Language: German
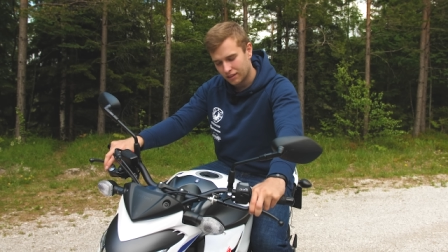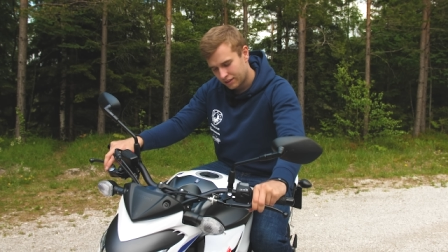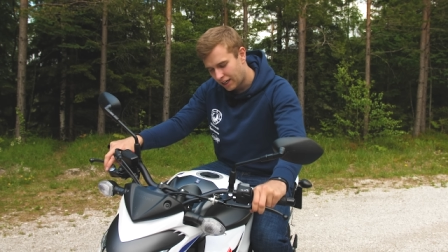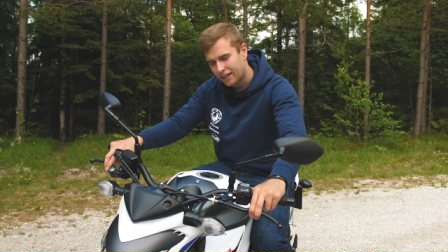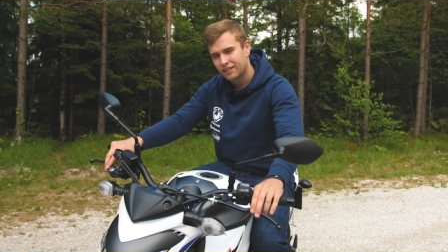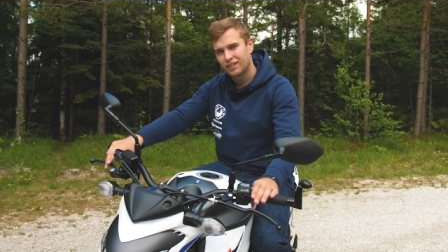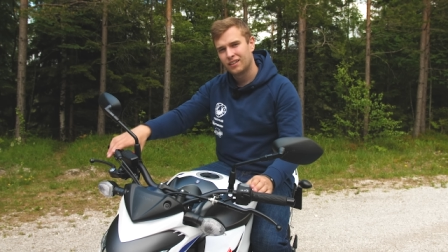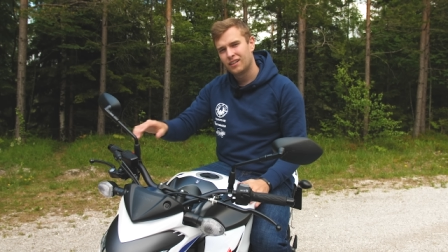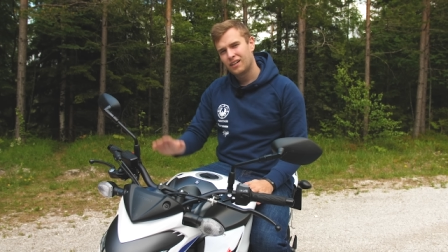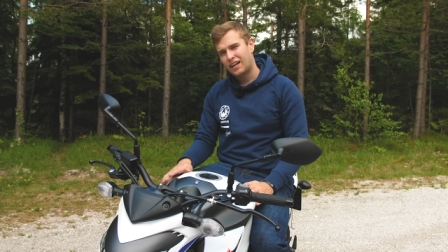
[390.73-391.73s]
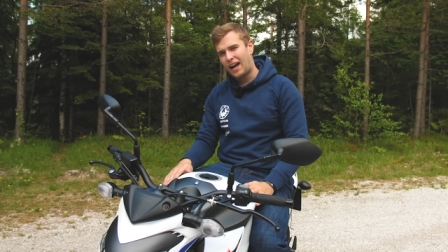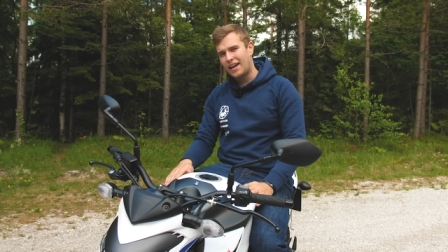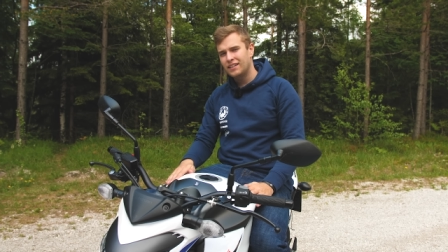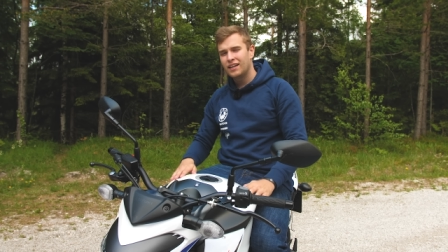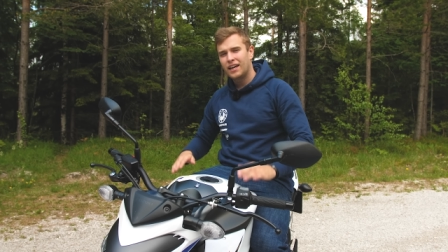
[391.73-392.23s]
Zack,
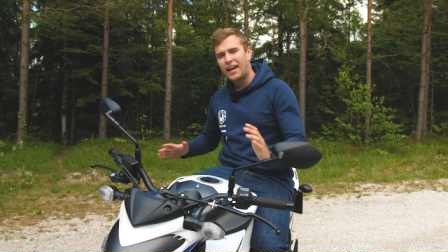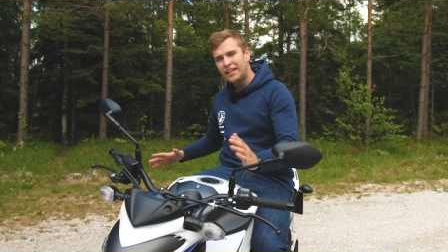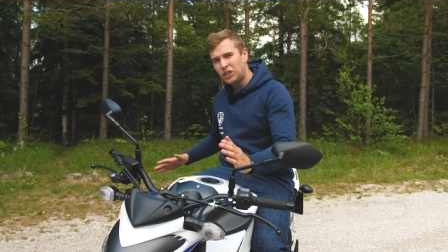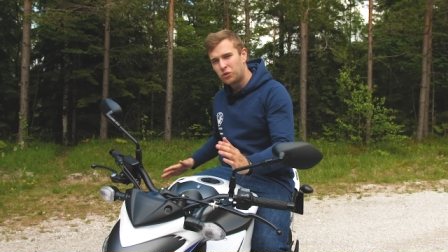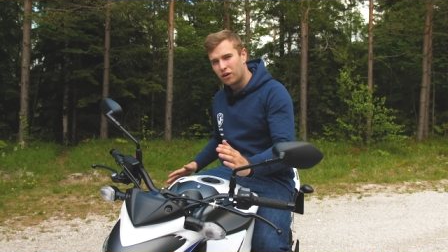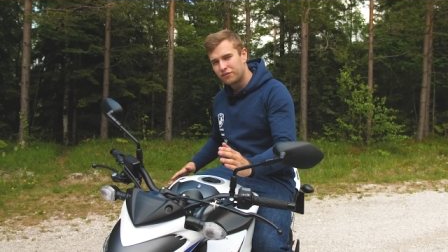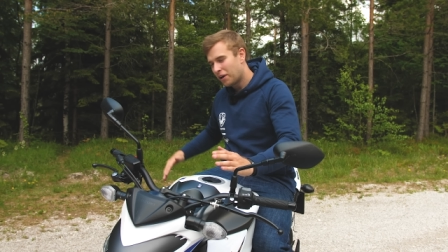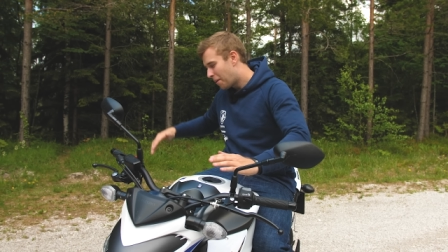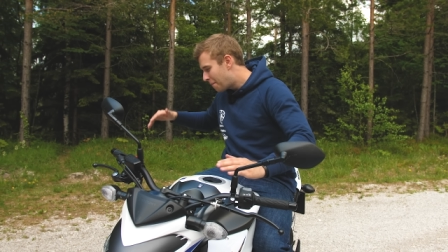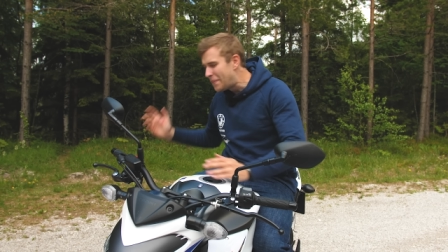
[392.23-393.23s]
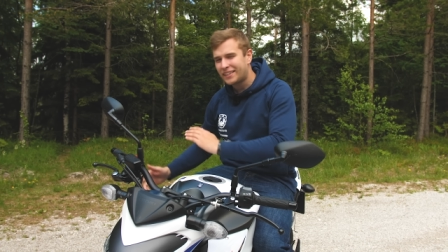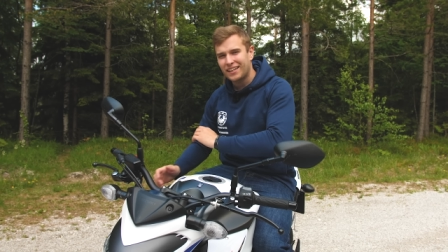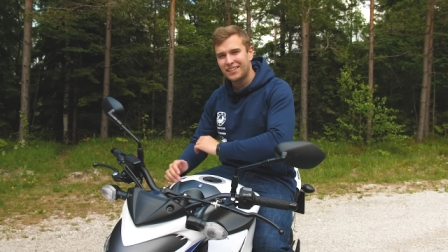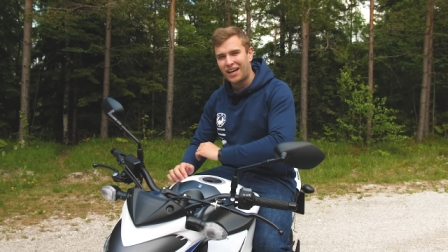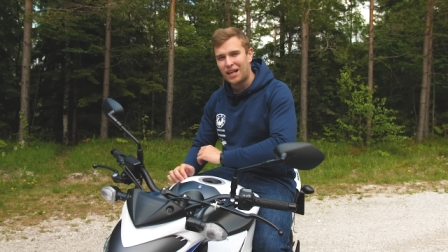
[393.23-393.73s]
rein in die Kurve mit der
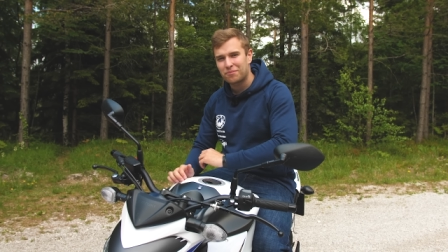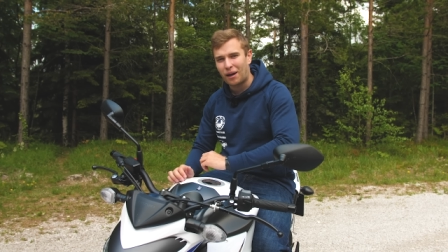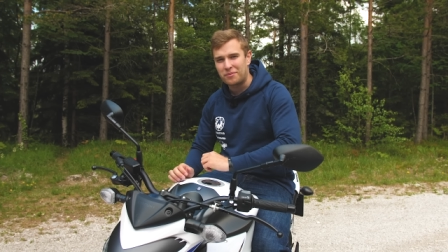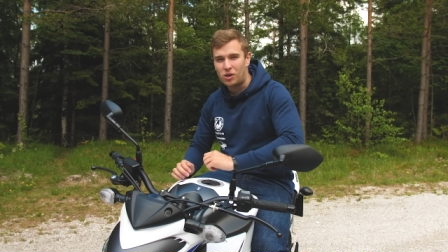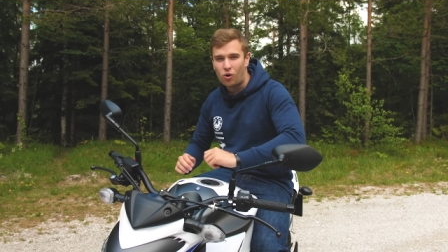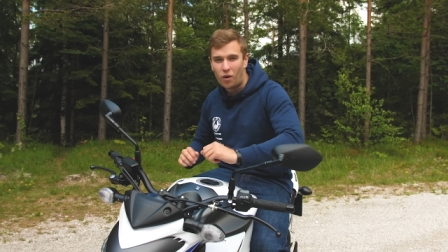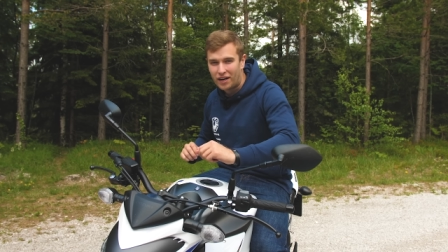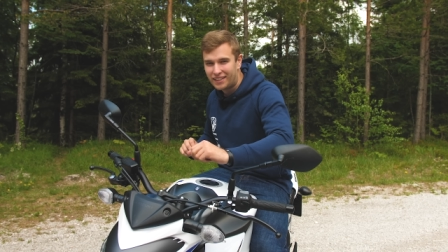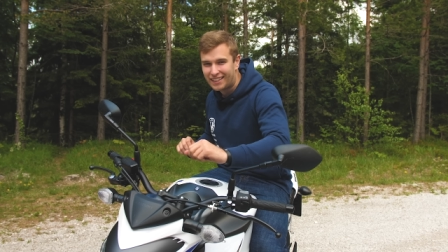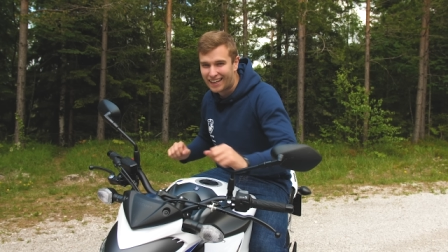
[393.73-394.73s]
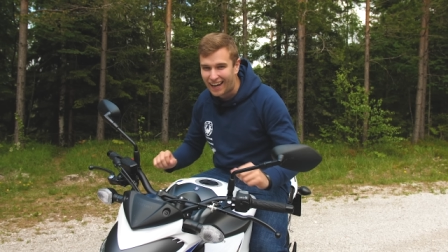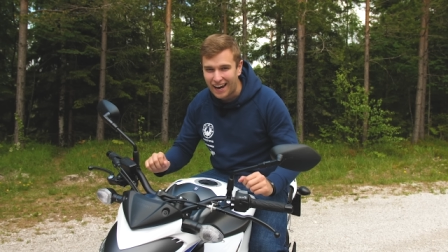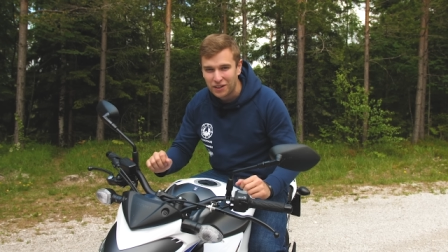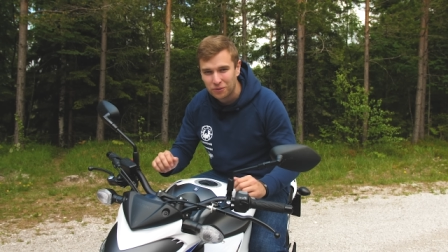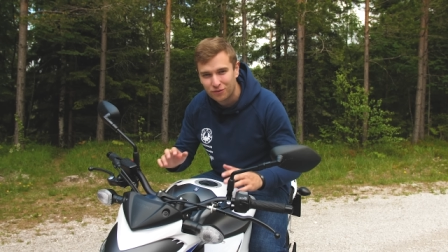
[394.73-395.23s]
Hinterradbremse ordentlich
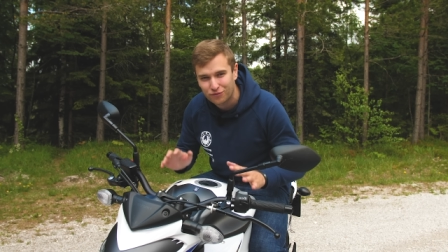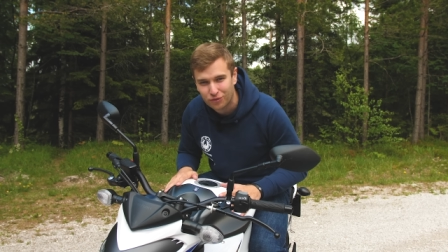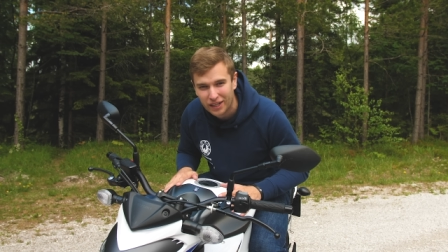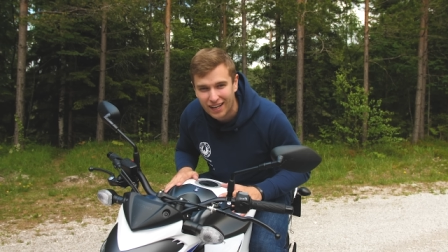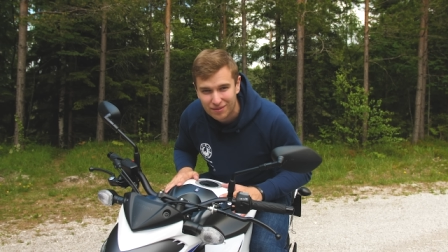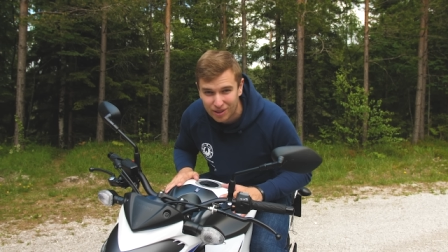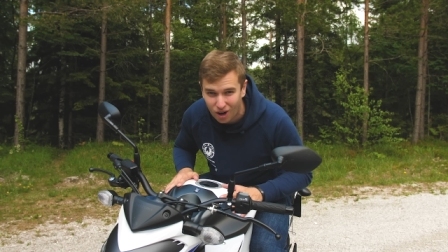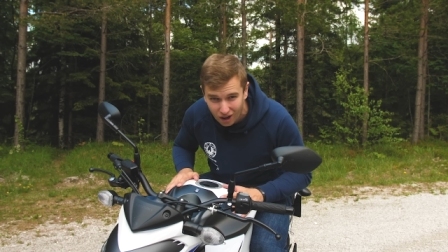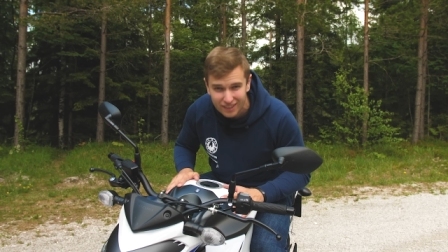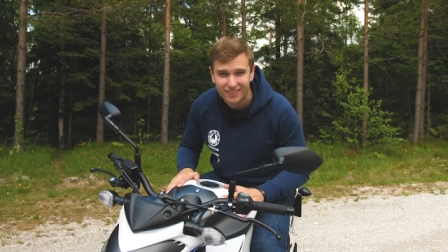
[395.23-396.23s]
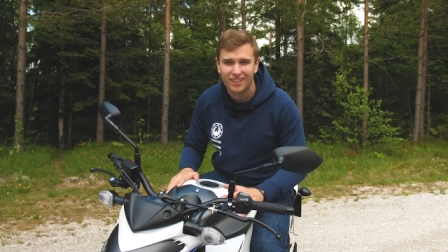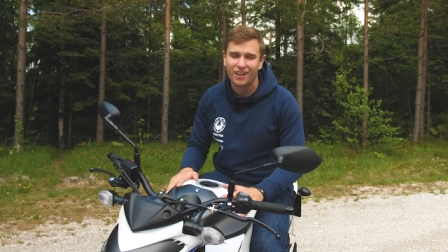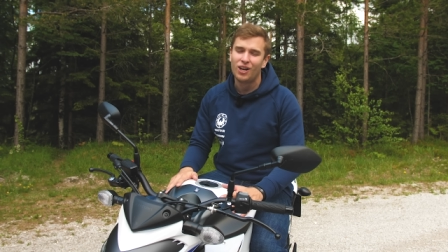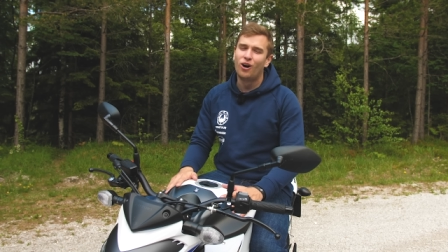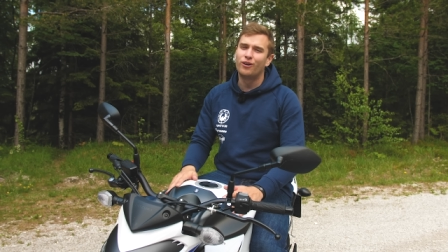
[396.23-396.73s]
rein und Vollgas wieder ausziehen
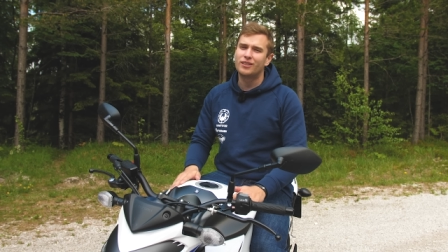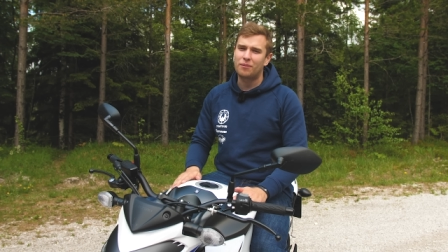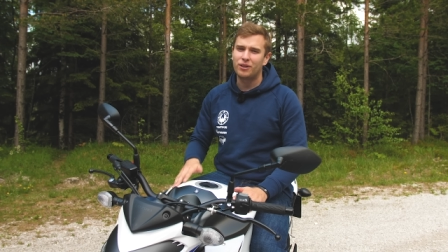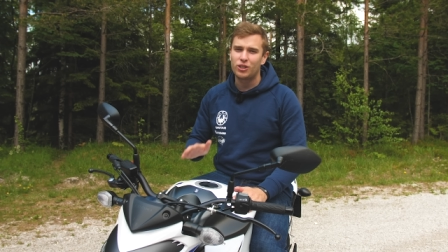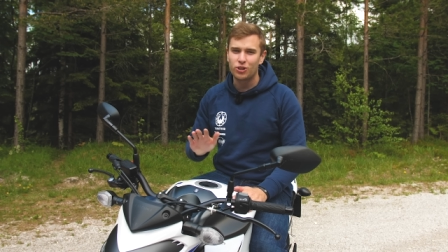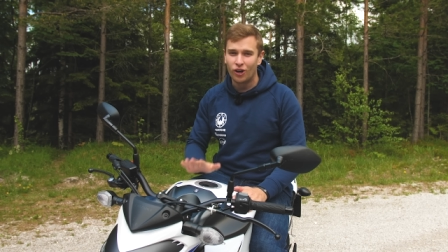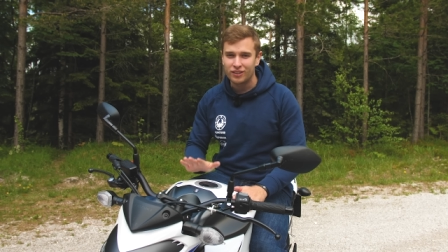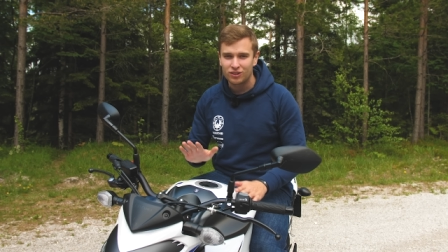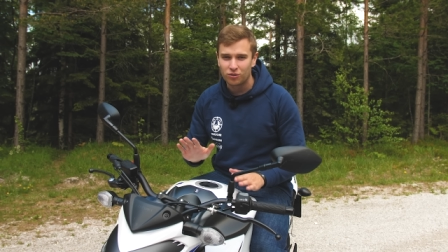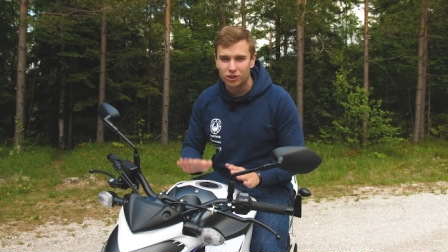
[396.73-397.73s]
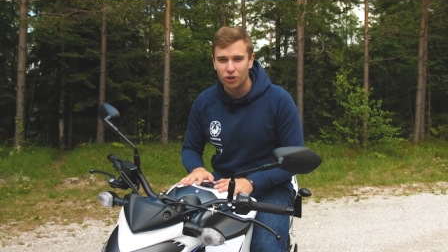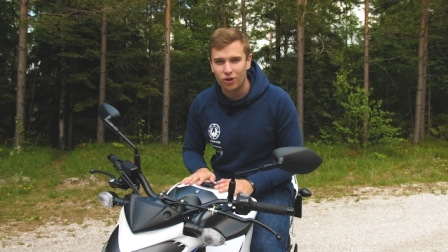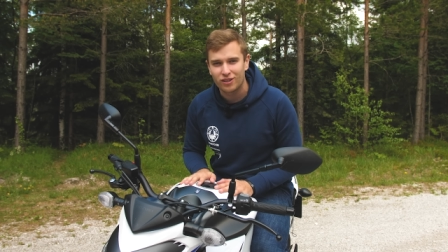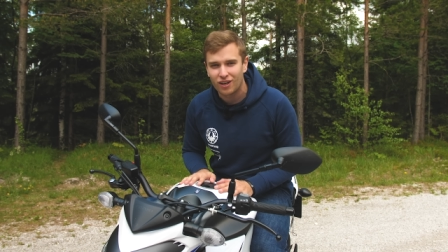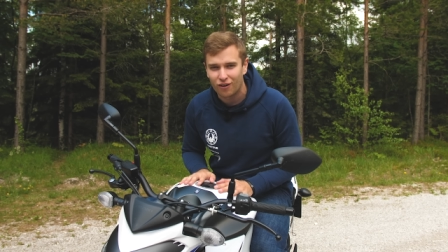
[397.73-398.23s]
und das haben wir die schnellsten und die
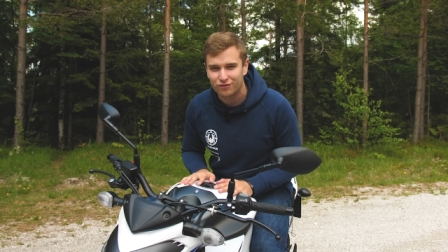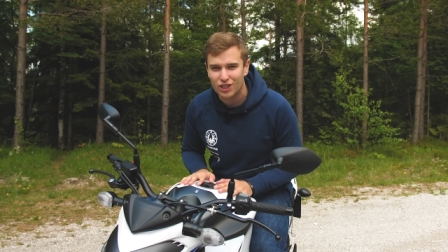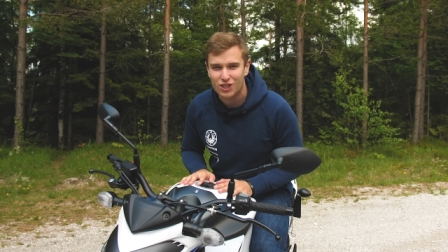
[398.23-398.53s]
Hürden auf der